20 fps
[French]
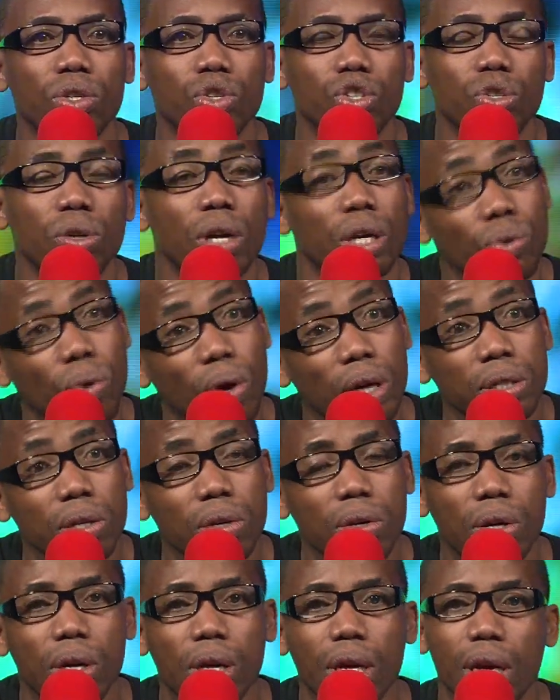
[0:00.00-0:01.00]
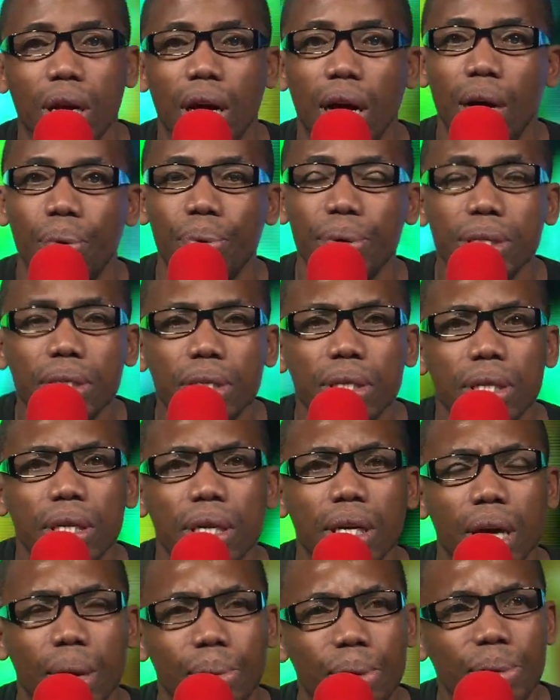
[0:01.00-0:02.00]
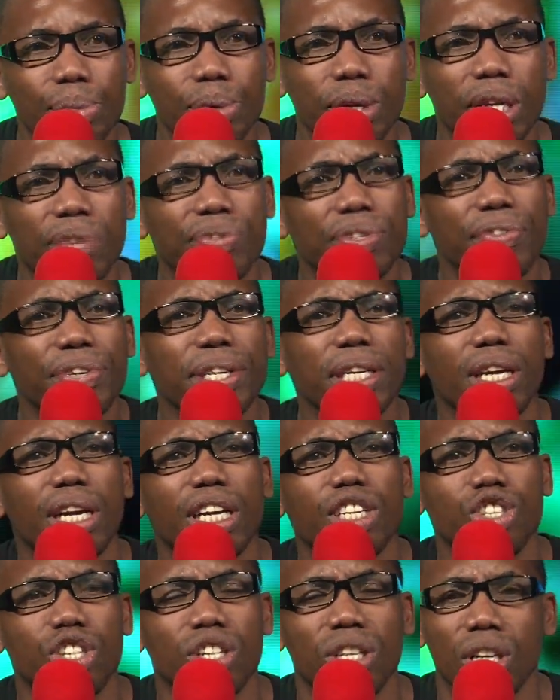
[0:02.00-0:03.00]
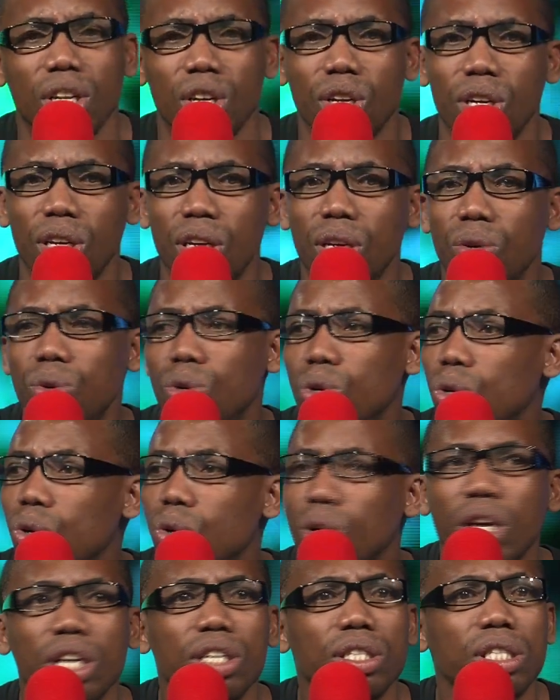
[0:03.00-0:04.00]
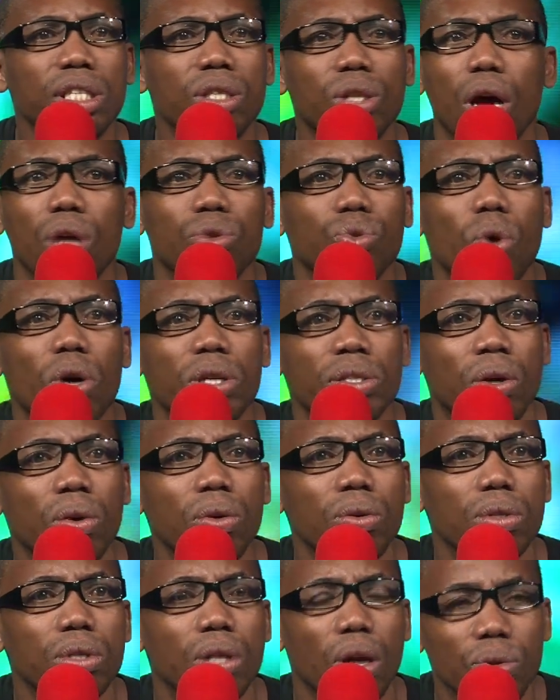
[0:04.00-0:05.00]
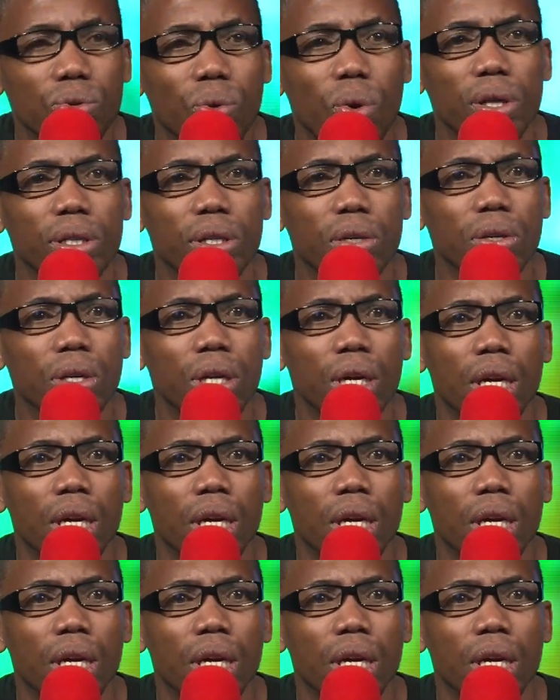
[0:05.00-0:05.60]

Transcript: ans que je suis là, trois ans. Ah oui quand même Et vous avez quel âge Et le, gars, il dit 33 ans. 33 ans.